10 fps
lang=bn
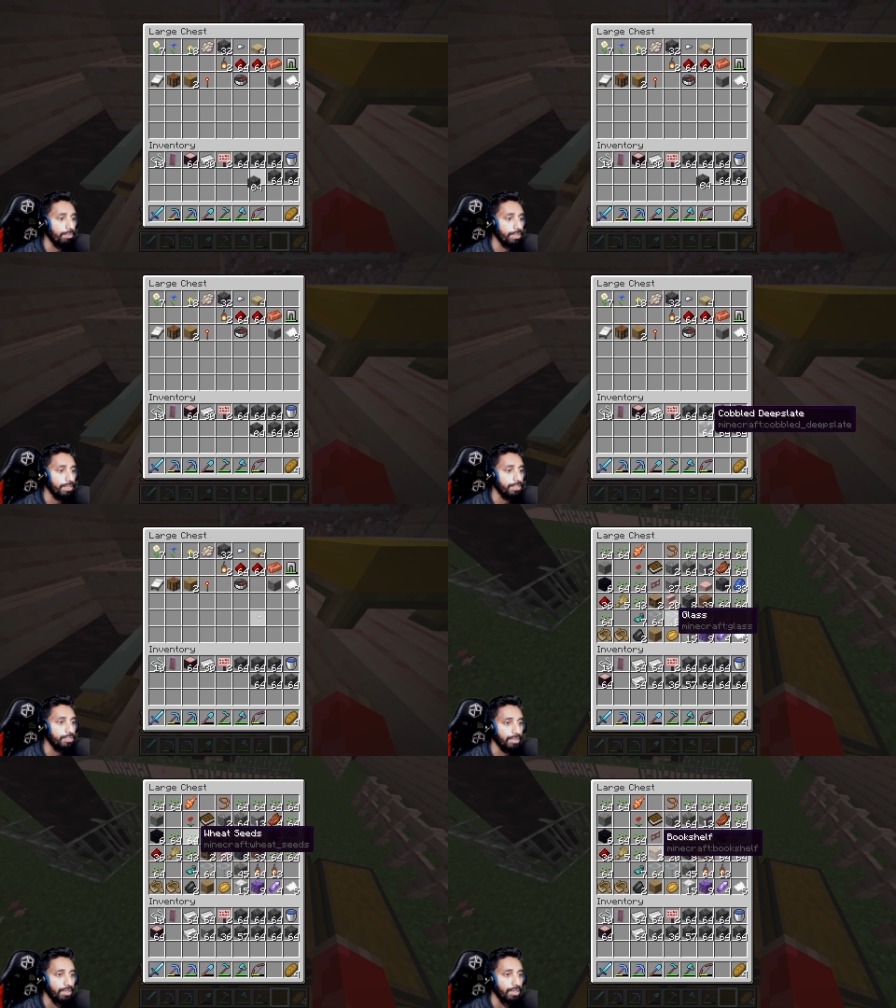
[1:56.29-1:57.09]
আমি
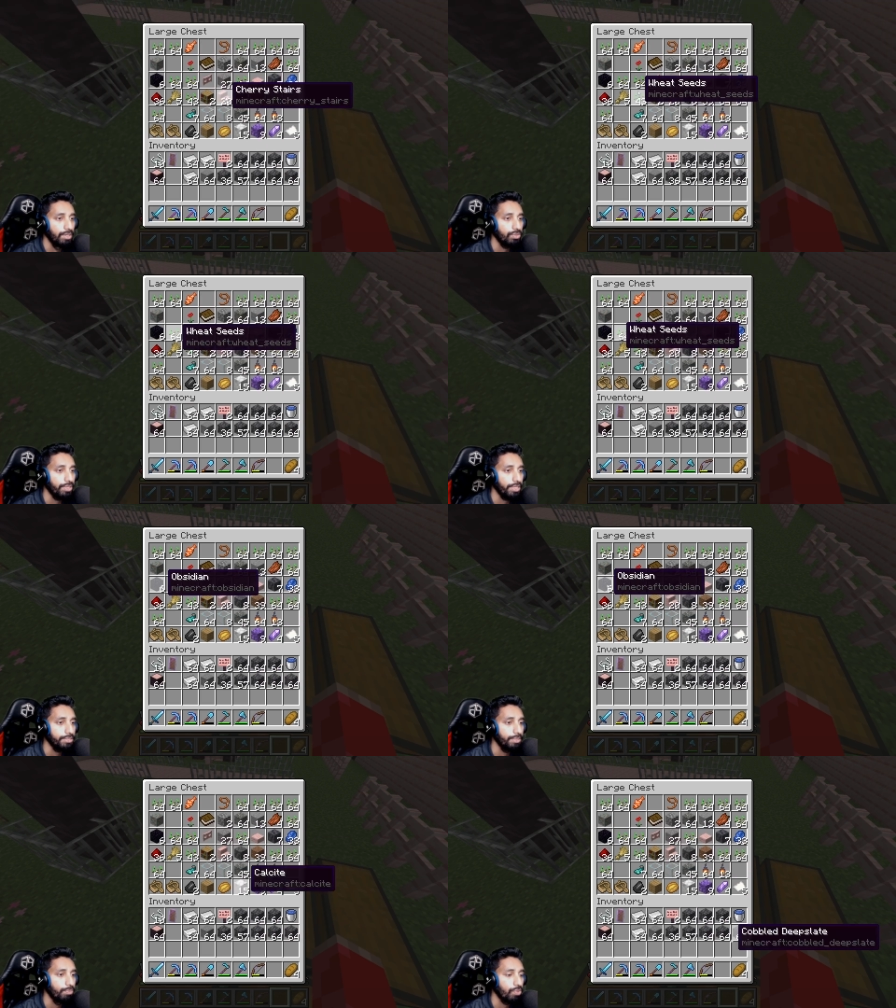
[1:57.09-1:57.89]
নিচ্ছি তো ঠিক আছে
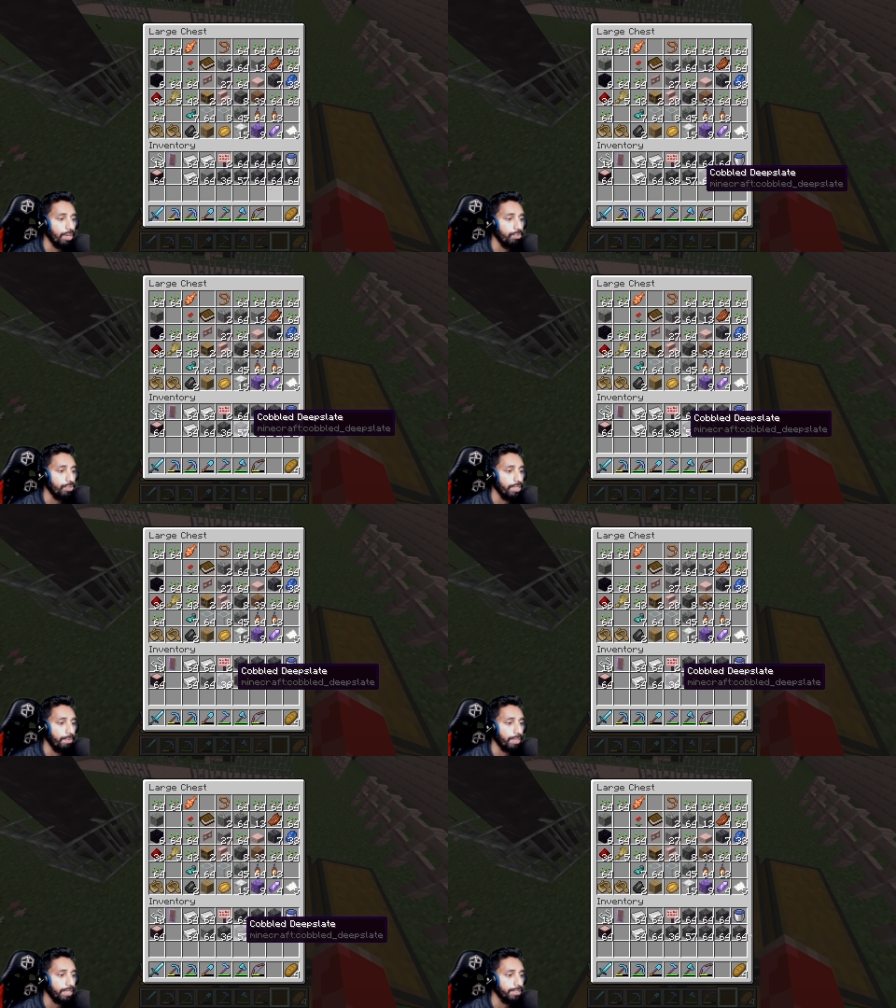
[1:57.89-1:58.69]
মোটামুটি
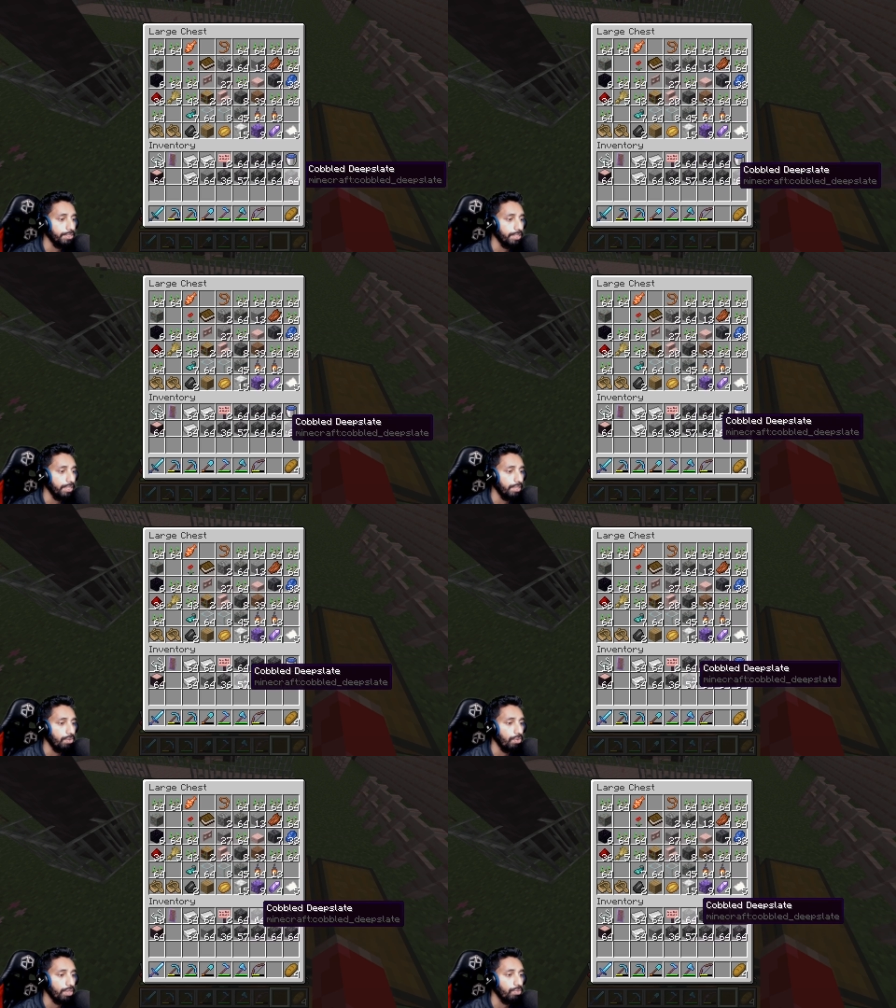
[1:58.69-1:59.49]
আমার কাছে
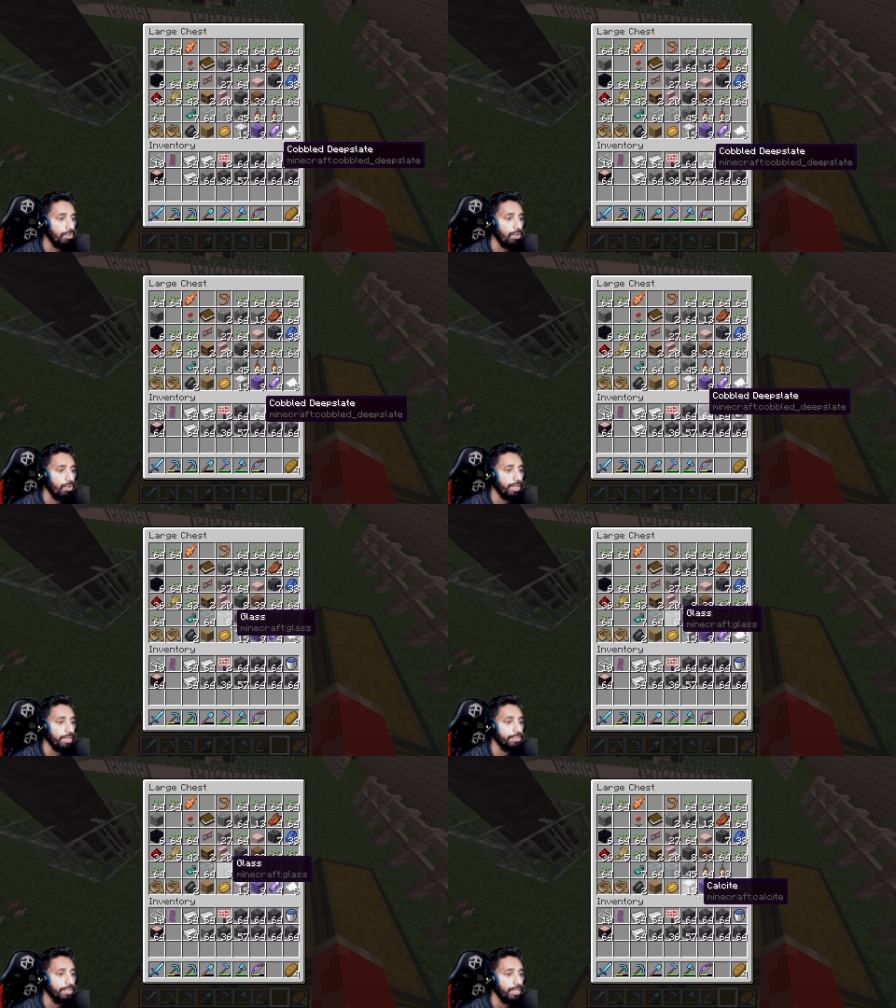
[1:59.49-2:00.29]
অনেকগুলো হয়ে
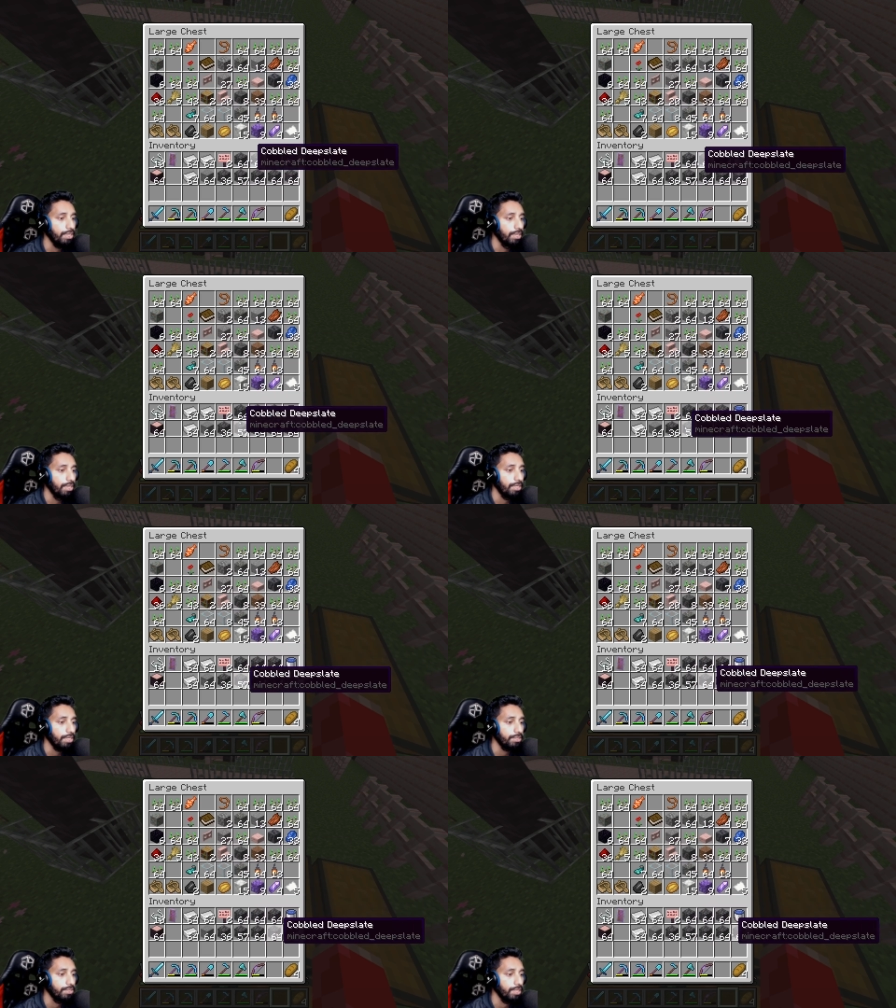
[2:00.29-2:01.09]
গেছে ঠিক
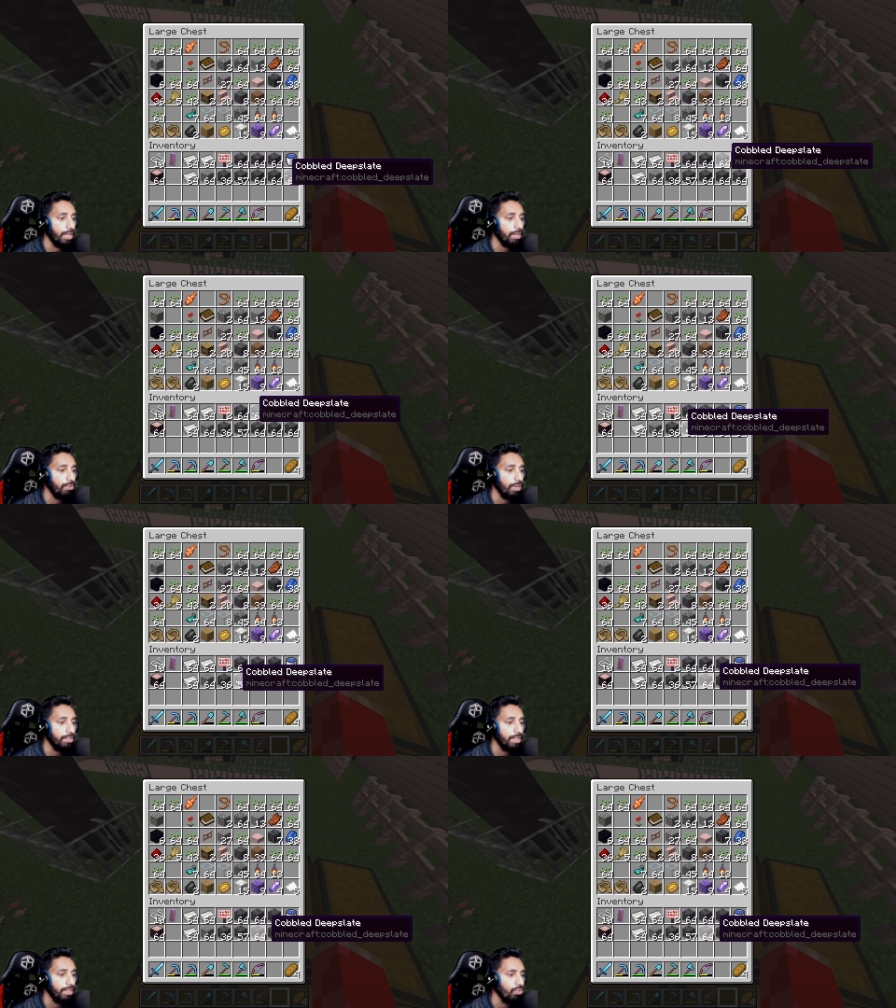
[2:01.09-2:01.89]
আছে এইগুলা
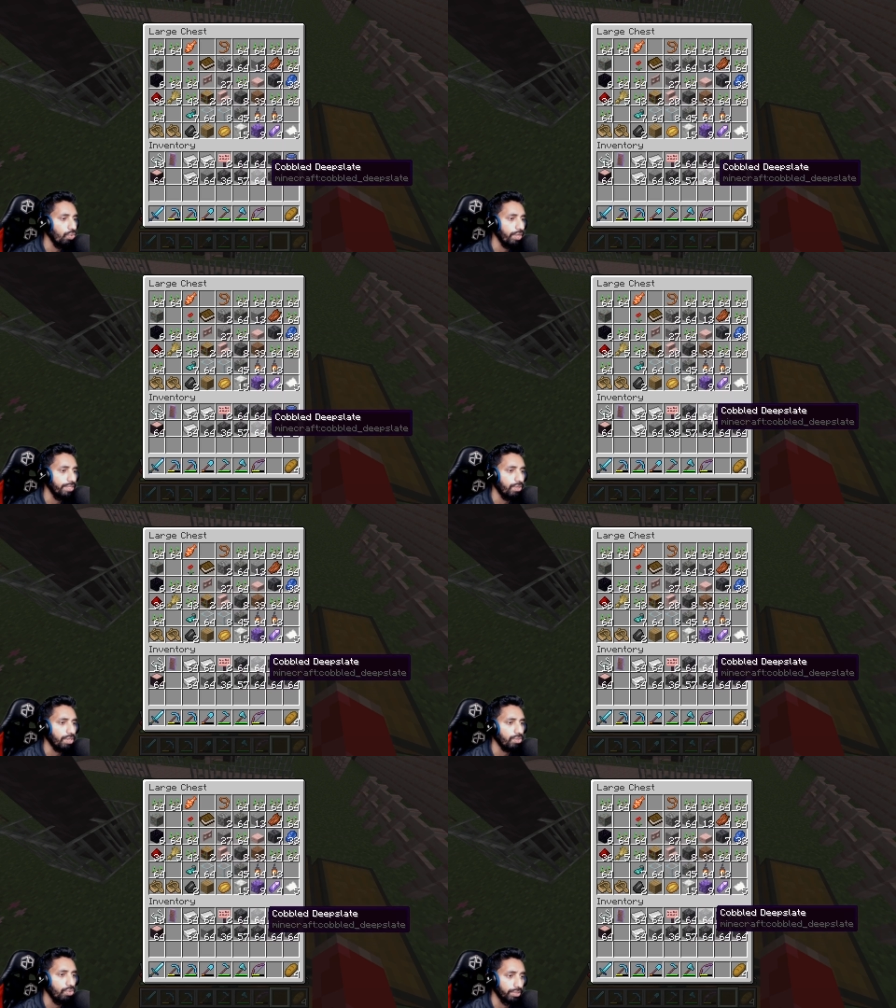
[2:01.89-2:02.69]
দিয়ে তো হয়ে যাওয়ার
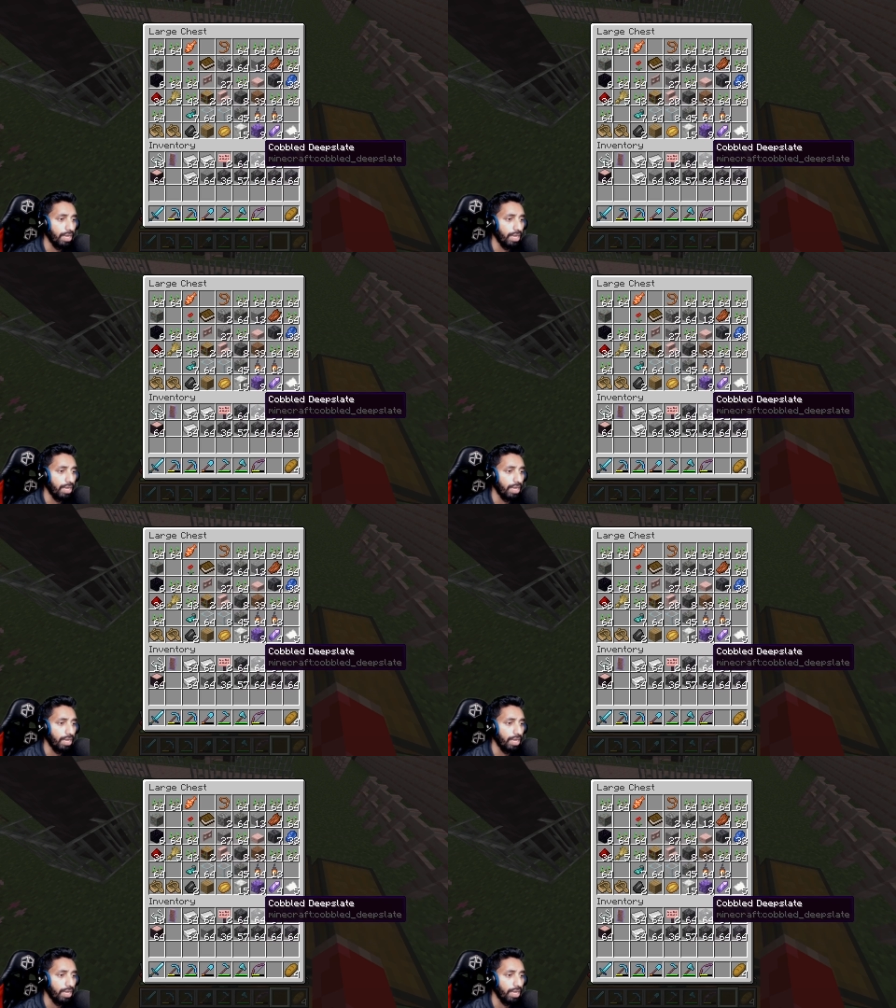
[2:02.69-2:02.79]
কথা